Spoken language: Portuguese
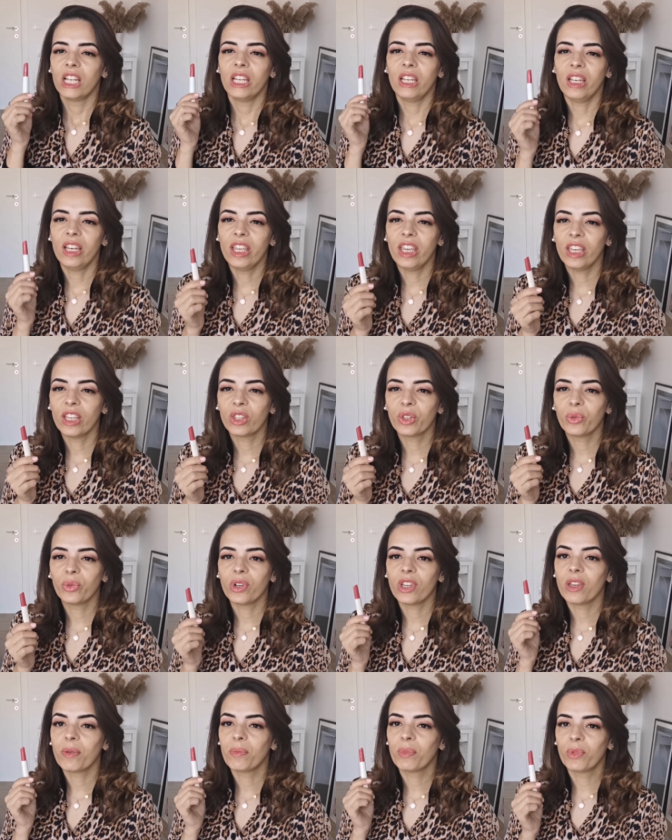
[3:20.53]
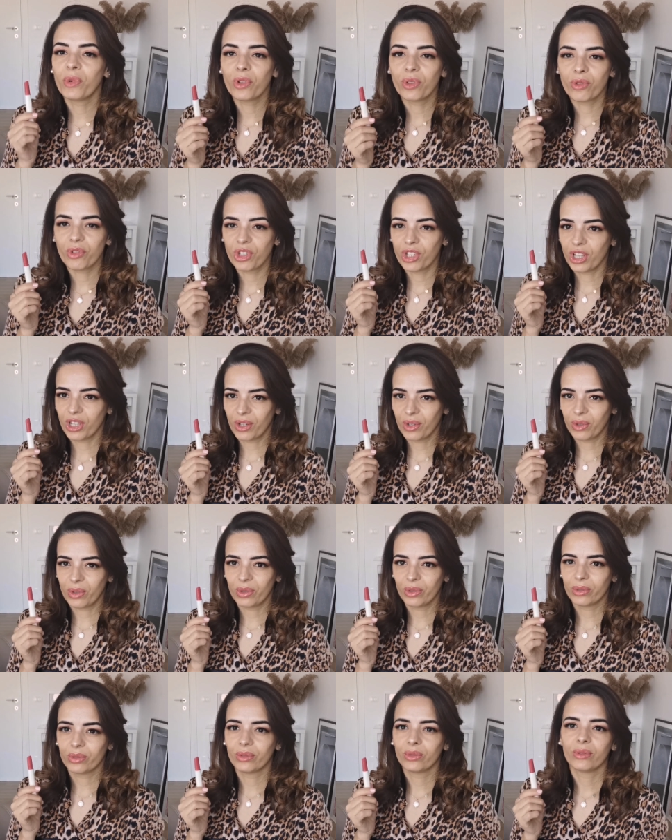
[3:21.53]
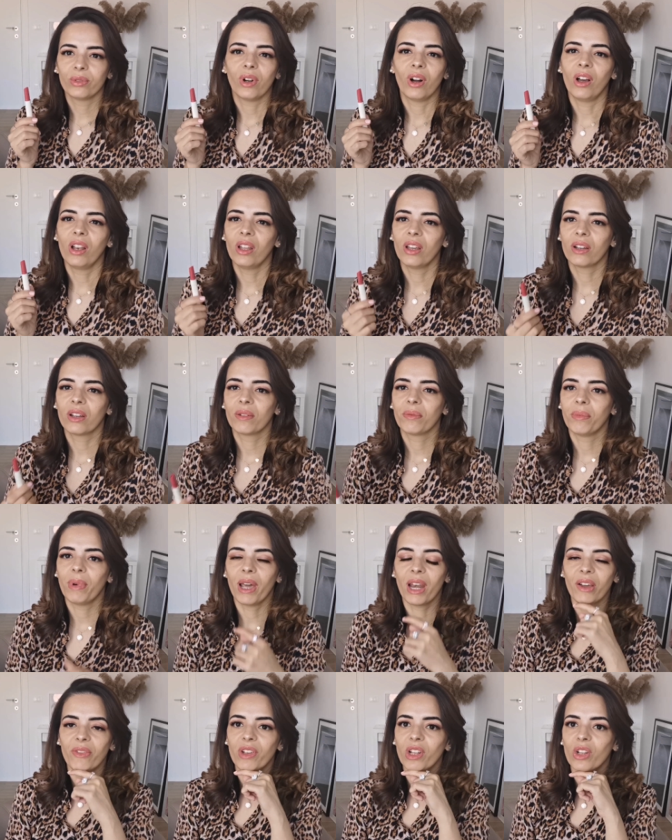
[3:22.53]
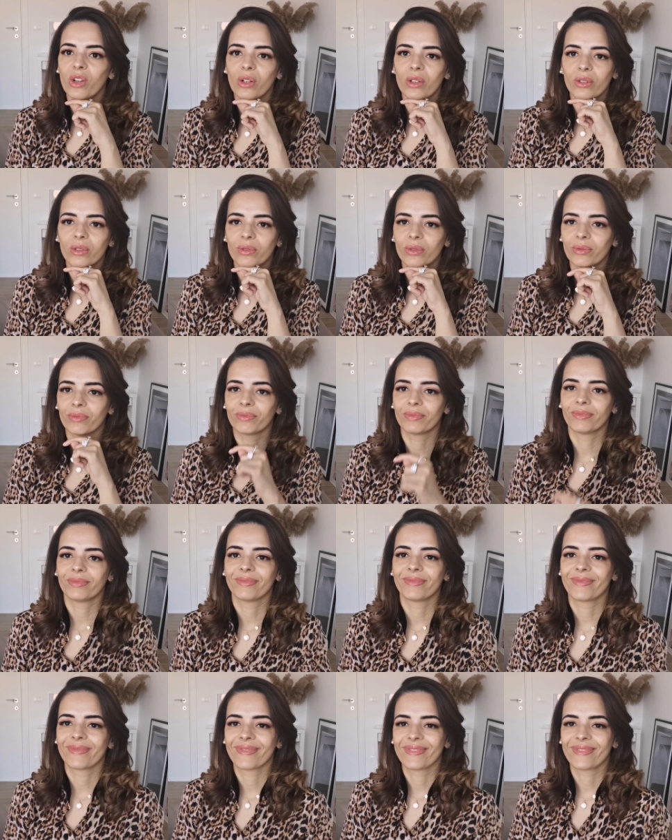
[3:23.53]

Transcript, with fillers: Lindo e muito cheiroso. Olha, maravilhoso.